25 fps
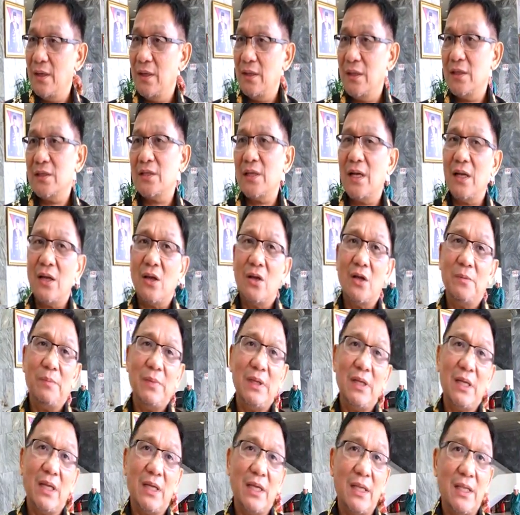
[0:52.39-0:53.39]
Nah sekarang kalau
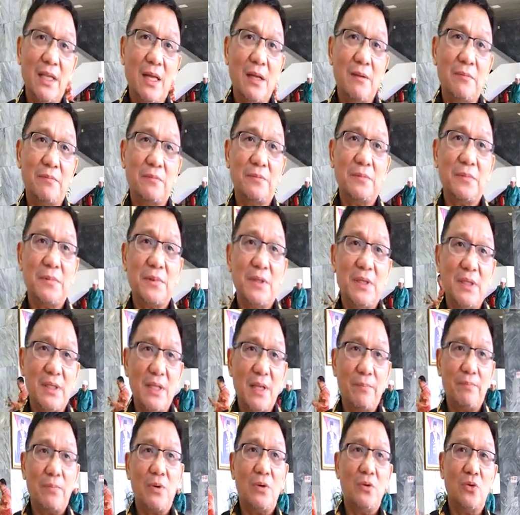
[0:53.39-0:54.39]
kita
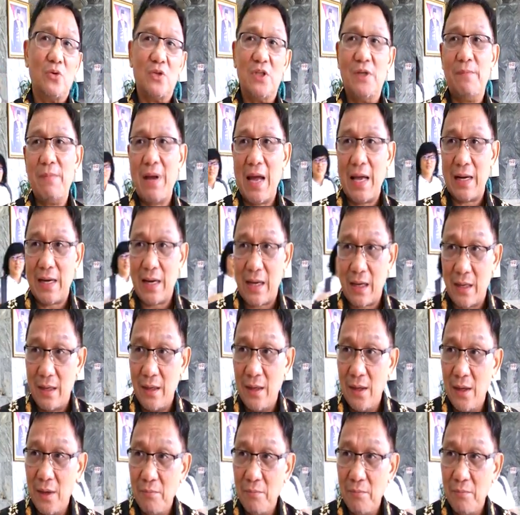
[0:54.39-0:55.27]
kita produksi barang,